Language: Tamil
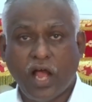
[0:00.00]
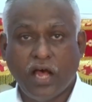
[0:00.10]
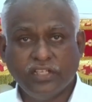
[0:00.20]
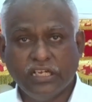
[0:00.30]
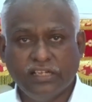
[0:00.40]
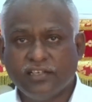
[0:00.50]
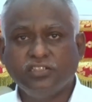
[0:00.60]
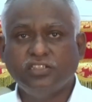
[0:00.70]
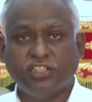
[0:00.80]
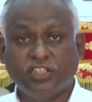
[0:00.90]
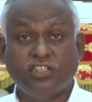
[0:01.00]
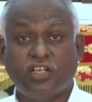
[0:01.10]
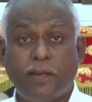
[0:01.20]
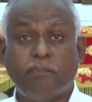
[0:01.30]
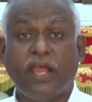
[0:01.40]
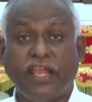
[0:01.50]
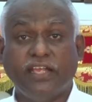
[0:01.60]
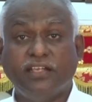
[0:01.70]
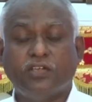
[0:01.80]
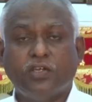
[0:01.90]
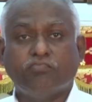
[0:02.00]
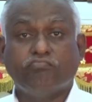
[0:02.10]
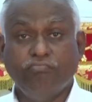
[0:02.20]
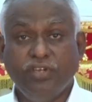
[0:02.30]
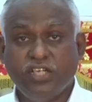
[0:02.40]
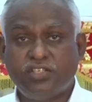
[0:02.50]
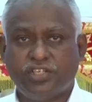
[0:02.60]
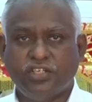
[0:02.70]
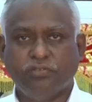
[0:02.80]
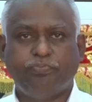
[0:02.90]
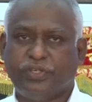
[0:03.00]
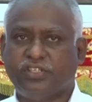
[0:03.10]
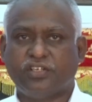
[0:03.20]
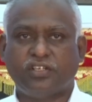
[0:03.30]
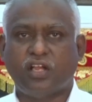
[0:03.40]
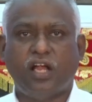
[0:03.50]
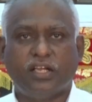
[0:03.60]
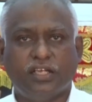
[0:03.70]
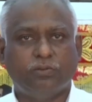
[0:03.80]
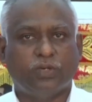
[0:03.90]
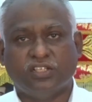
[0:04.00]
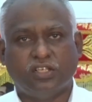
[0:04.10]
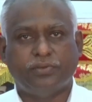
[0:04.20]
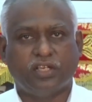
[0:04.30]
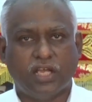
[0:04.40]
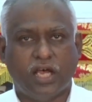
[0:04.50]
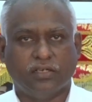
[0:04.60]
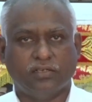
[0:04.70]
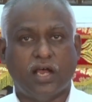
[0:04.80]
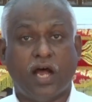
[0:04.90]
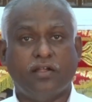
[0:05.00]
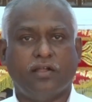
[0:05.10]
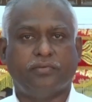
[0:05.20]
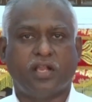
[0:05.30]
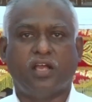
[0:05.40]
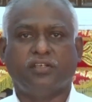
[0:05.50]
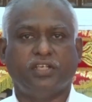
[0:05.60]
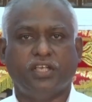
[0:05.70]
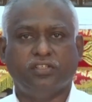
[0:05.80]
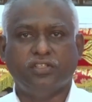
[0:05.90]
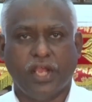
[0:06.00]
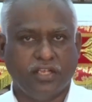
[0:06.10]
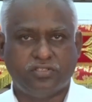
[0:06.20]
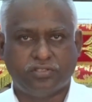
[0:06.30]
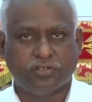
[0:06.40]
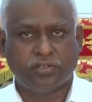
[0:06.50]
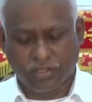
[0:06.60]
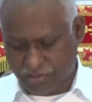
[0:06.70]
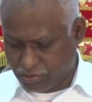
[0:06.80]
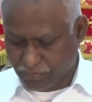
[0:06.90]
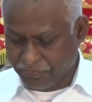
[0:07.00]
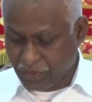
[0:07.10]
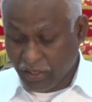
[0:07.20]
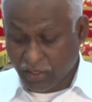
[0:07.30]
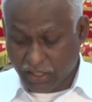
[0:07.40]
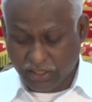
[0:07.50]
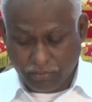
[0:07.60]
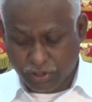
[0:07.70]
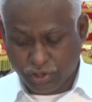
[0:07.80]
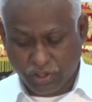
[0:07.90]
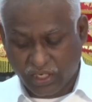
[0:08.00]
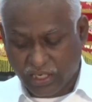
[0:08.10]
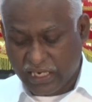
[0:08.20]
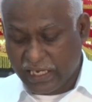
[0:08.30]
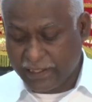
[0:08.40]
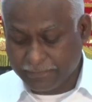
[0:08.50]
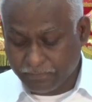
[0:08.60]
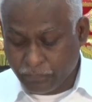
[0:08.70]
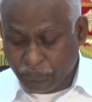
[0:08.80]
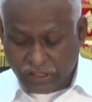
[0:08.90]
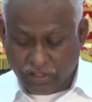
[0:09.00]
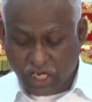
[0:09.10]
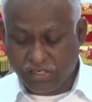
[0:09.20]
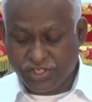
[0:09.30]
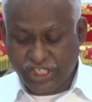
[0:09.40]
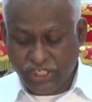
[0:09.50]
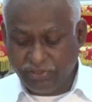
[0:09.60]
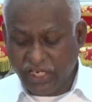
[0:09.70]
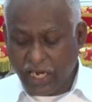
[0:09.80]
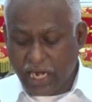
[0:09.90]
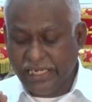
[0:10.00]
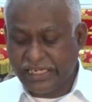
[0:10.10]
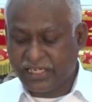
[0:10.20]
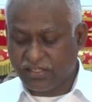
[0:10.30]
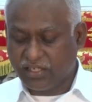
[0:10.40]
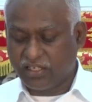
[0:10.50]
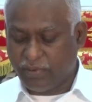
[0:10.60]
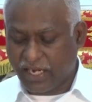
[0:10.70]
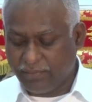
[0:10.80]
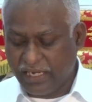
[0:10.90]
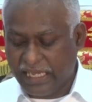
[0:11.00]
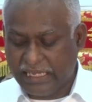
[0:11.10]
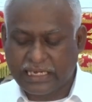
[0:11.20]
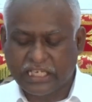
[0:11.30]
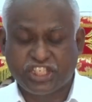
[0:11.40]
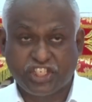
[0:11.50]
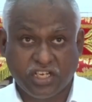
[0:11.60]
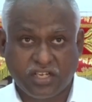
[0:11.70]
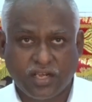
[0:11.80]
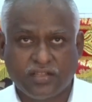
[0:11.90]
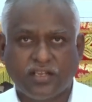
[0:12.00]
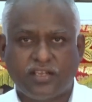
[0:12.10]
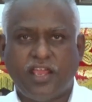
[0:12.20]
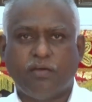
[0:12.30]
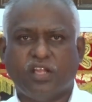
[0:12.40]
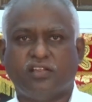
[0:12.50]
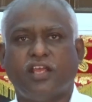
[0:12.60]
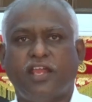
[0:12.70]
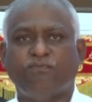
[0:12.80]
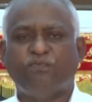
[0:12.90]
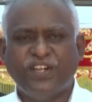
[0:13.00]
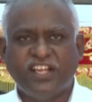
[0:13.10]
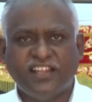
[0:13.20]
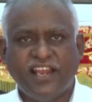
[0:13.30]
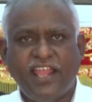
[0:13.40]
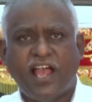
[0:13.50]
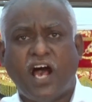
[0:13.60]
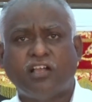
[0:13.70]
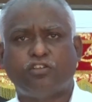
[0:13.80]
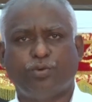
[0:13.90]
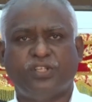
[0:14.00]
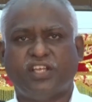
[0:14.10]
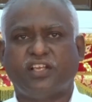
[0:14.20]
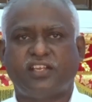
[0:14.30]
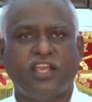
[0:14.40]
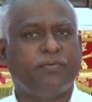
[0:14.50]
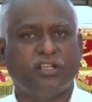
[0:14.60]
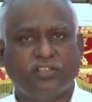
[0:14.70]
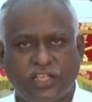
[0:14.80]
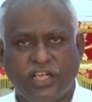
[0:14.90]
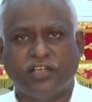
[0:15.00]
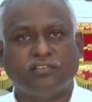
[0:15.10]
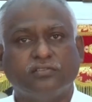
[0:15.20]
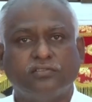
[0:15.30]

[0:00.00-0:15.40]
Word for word: அதிலிருந்து நம்மை மீட்டெடுப்பதற்காக வந்தவர்தான் ஆண்டவராகிய இயேசு கிறிஸ்து அதான் அவர் சொல்லுகிறார் நான் ஜீவனை அழிக்கிறதற்கு வரவில்லை ரட்சிக்கிறதற்கே வந்தேன் விடுதலை ஆக்குவதற்கே வந்தேன்